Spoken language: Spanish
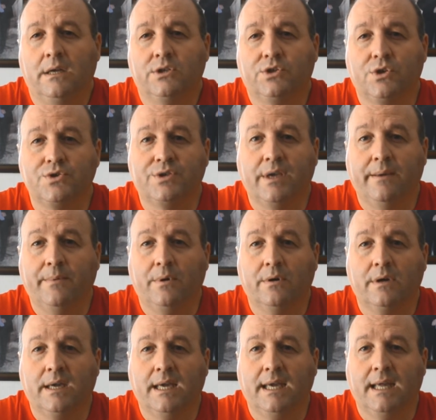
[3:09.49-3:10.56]
son cebos
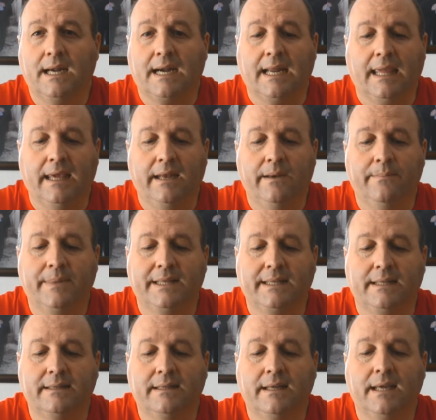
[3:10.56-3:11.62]
que requieren
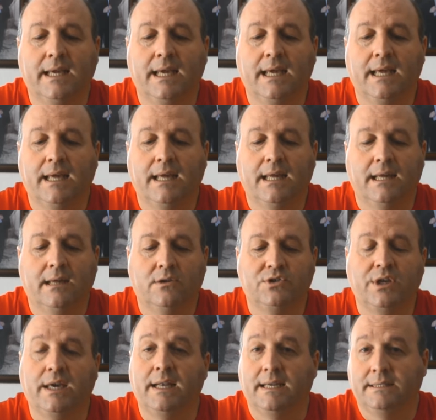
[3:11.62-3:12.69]
bastante
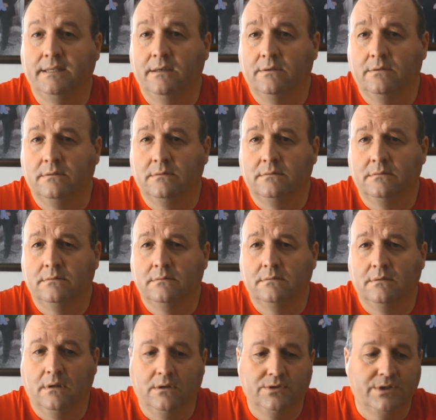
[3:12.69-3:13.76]
oxigenación.
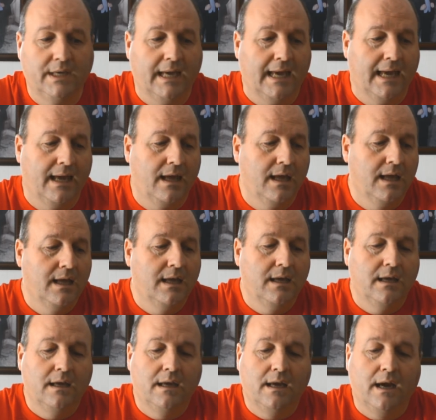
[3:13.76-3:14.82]
Entonces,
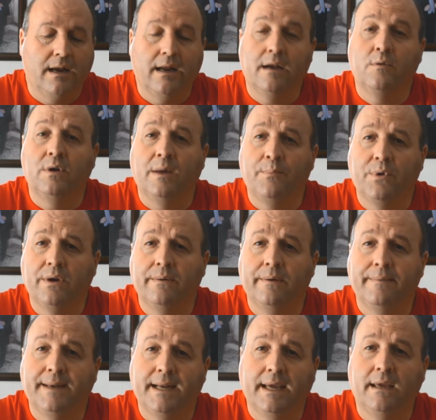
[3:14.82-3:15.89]
haré una prueba
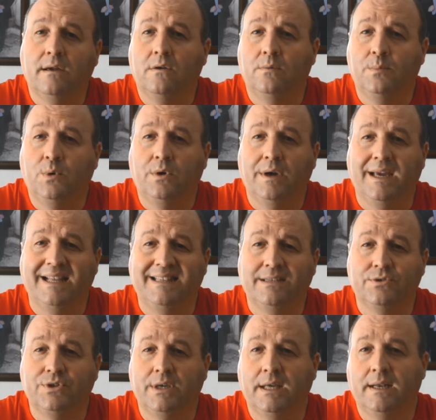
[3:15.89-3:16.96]
y veréis cómo este
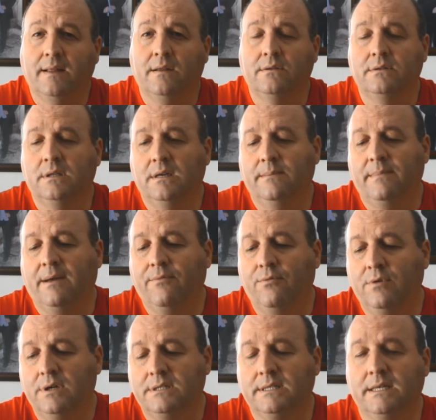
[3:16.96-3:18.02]
oxigenador tiene más
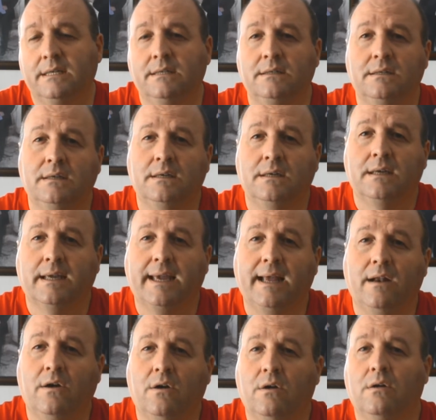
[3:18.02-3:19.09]
fuerza que
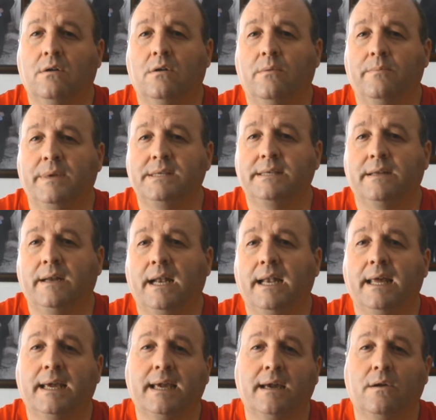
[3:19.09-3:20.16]
los
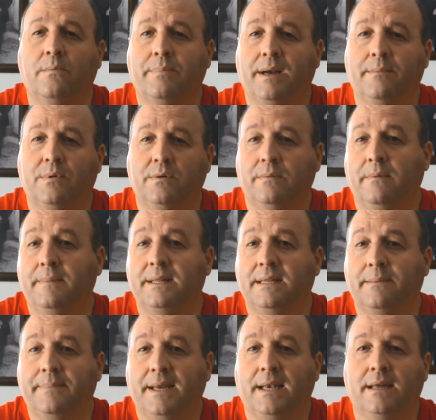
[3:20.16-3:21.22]
convencionales que compramos
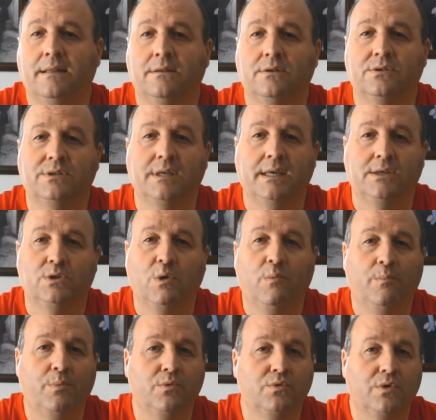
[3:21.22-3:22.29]
normalmente a pila. Entonces eso es
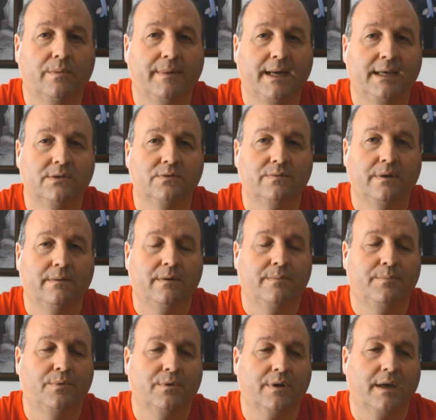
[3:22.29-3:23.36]
un punto más a su
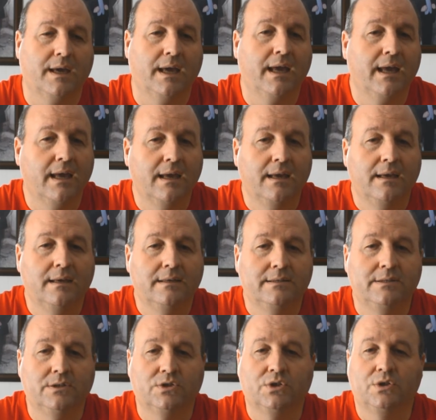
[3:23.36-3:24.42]
favor porque
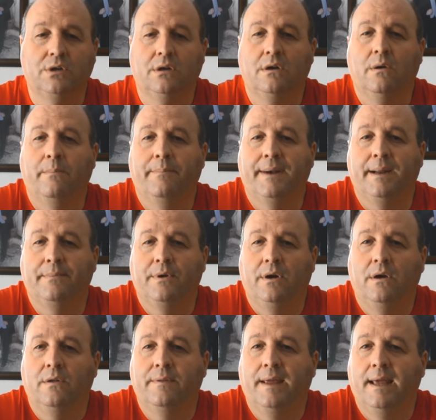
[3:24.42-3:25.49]
si nosotros nos
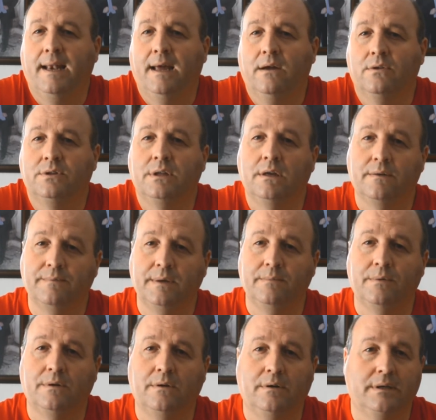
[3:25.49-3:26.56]
compramos 10 langostinos
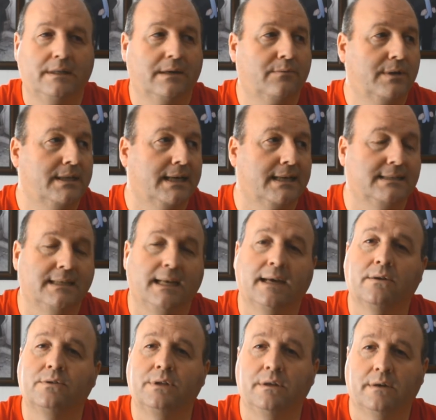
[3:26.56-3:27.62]
vivos te cuesta casi el
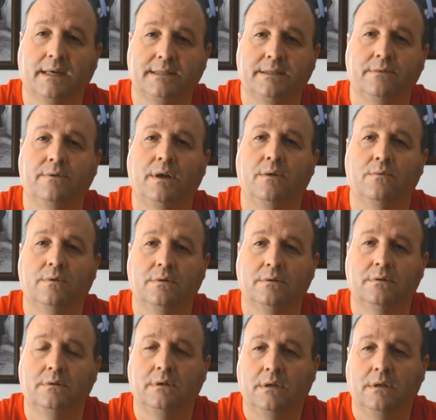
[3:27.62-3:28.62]
langostino, casi un euro,